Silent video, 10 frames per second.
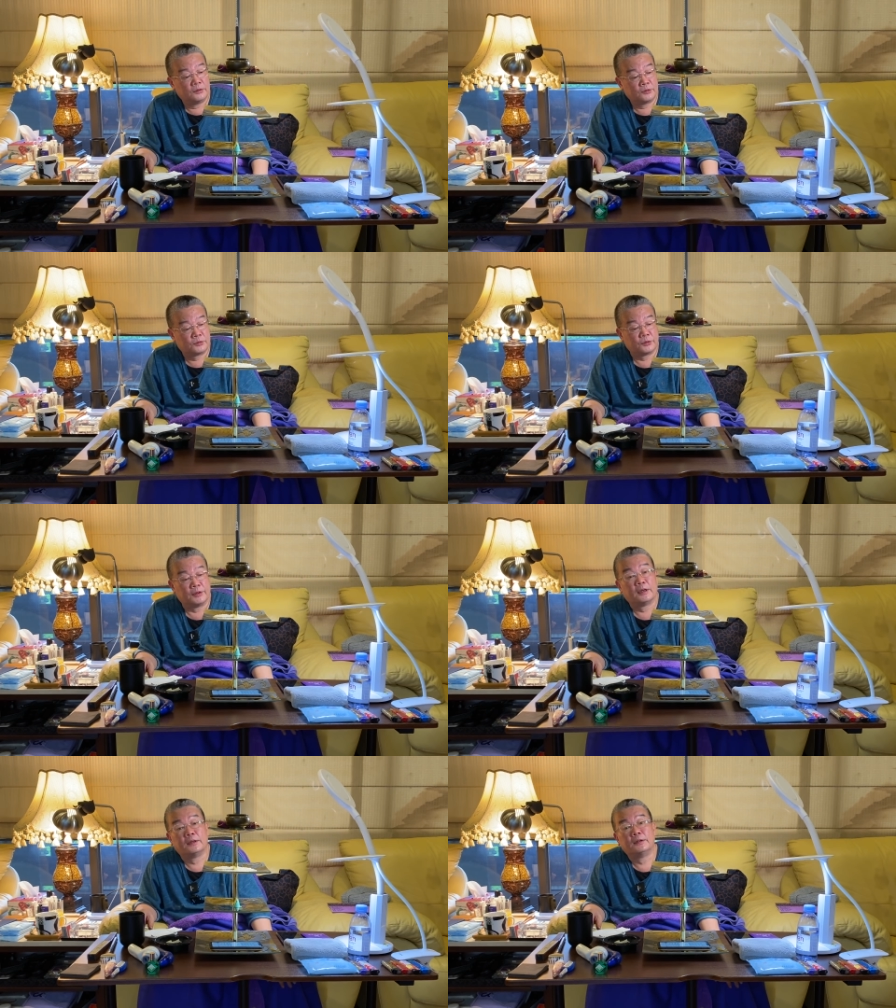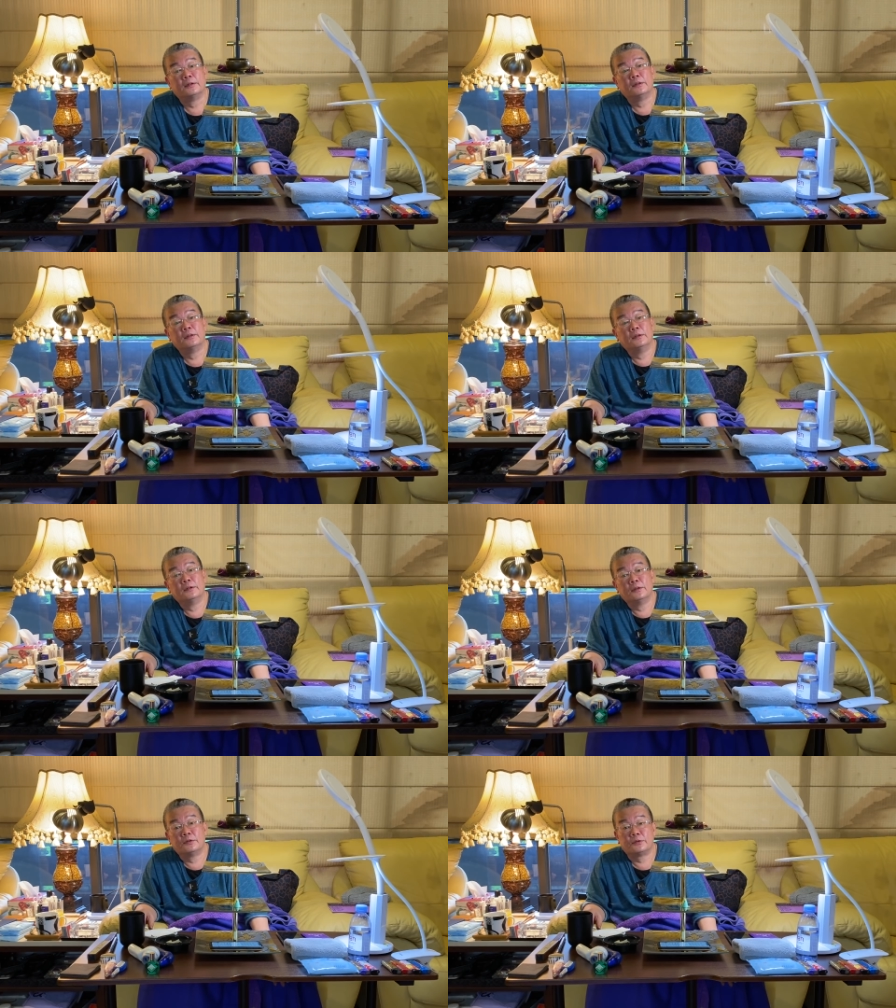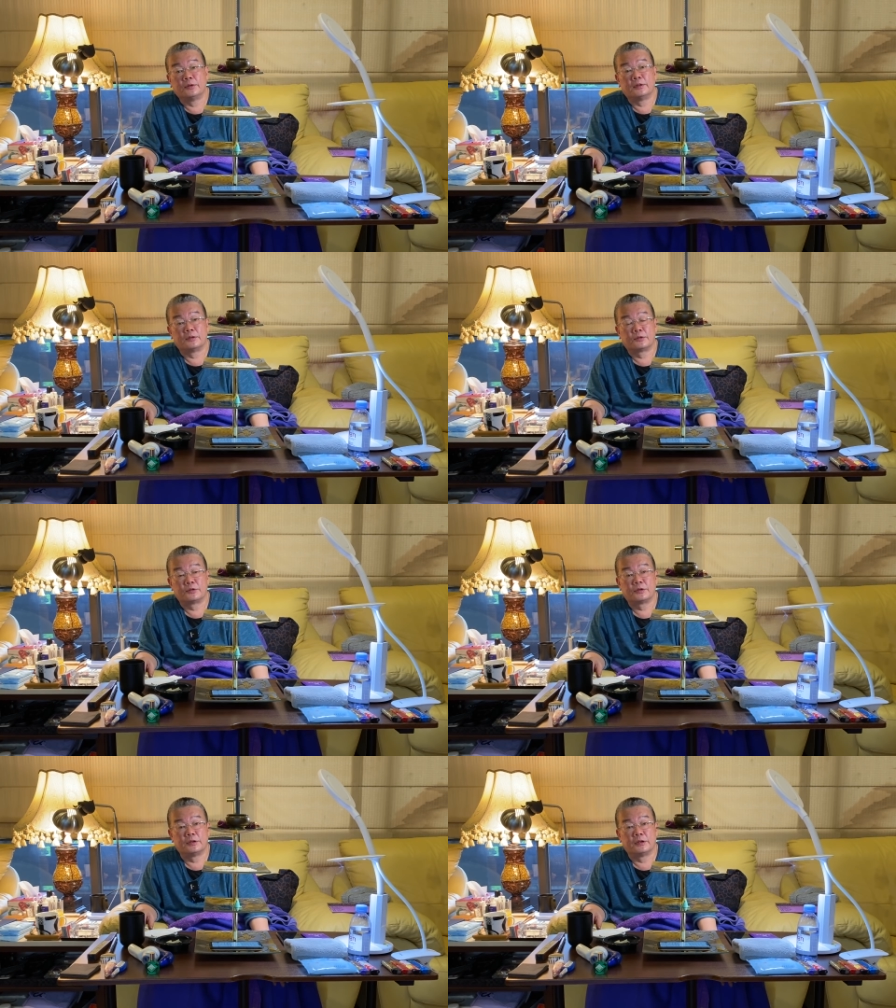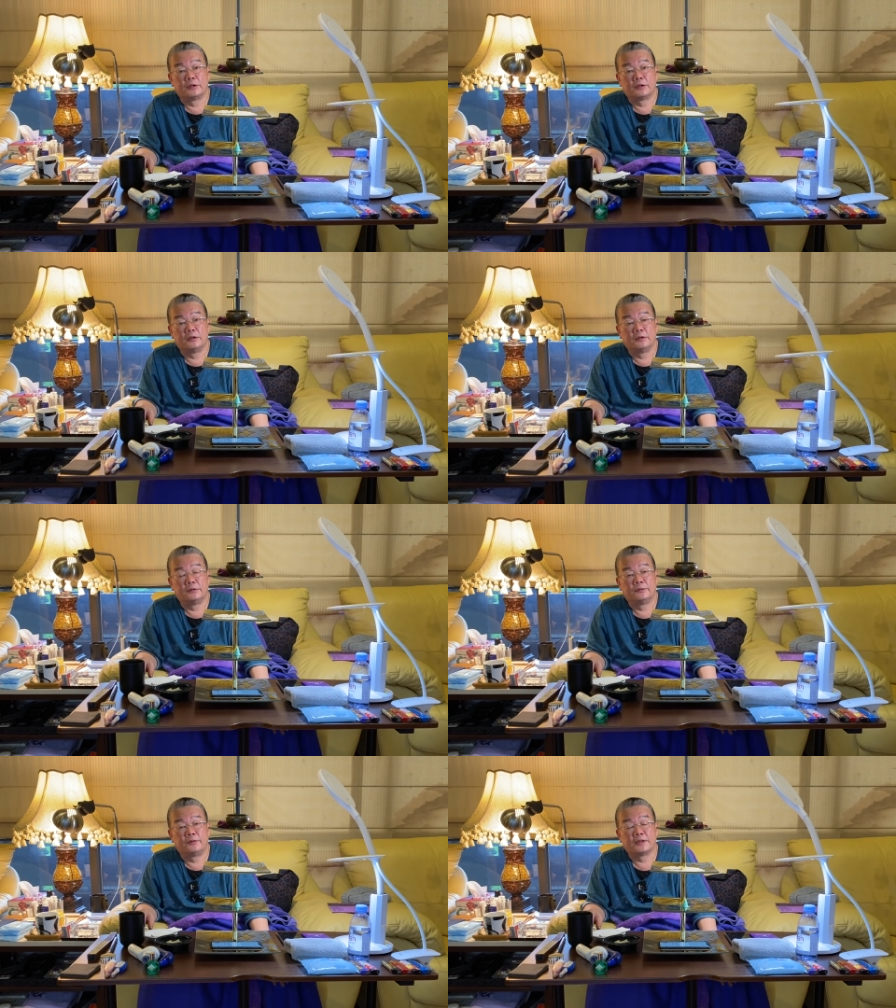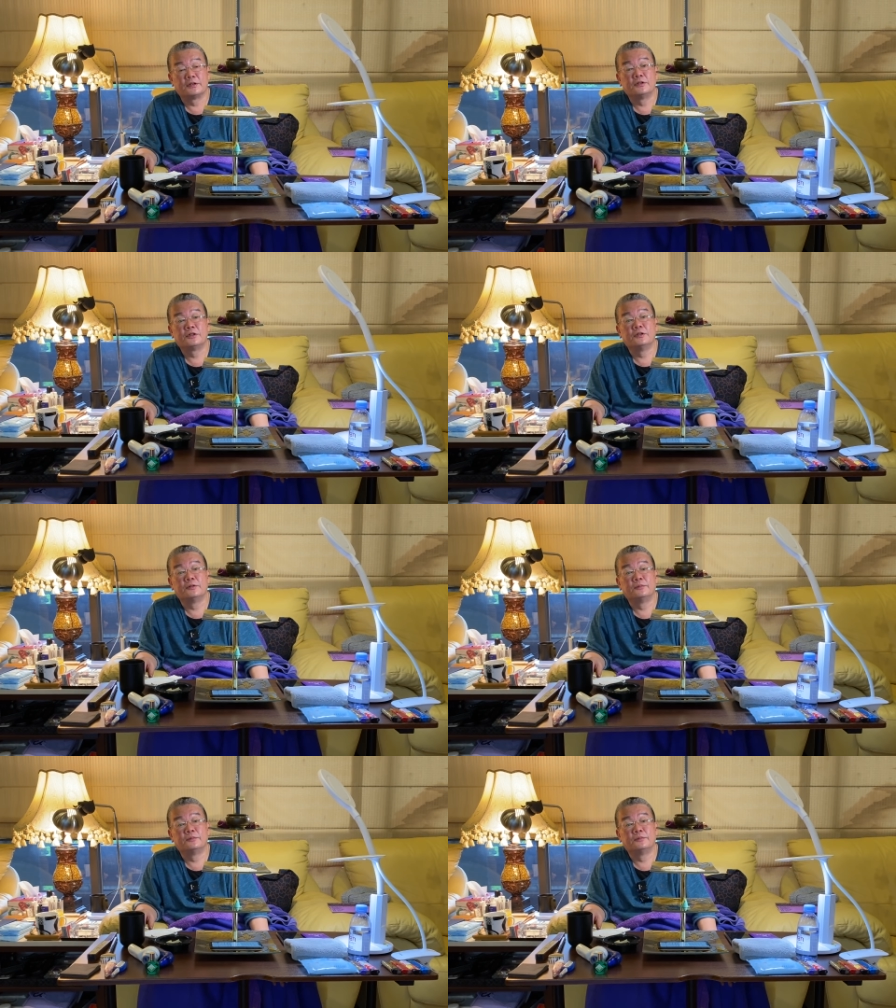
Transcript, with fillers: 写了哈，写了所写的那个法性记，